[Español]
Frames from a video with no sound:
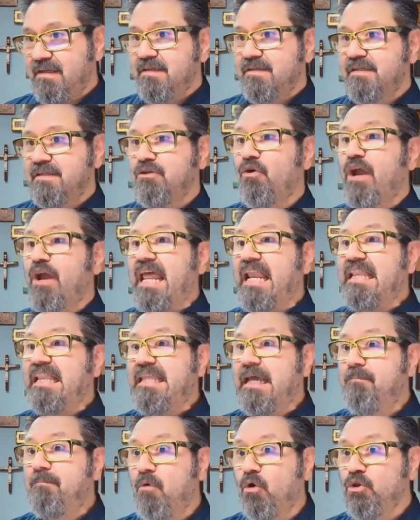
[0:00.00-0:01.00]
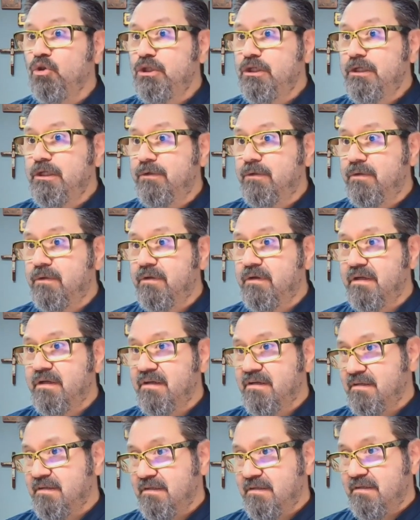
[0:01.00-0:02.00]
sino que el demonio
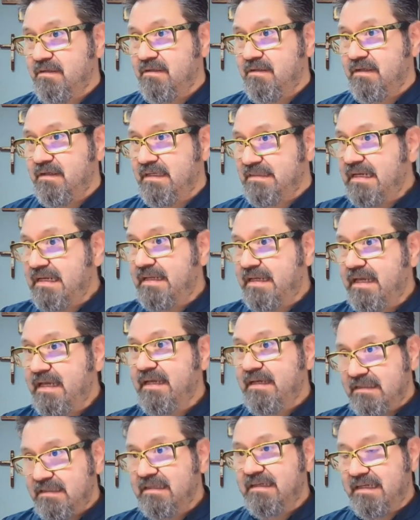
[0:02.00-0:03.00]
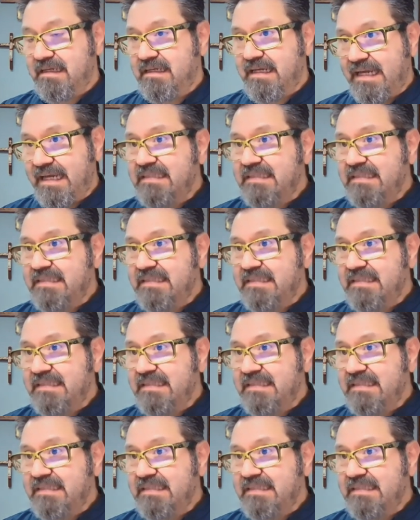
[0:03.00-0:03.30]
es el que eh,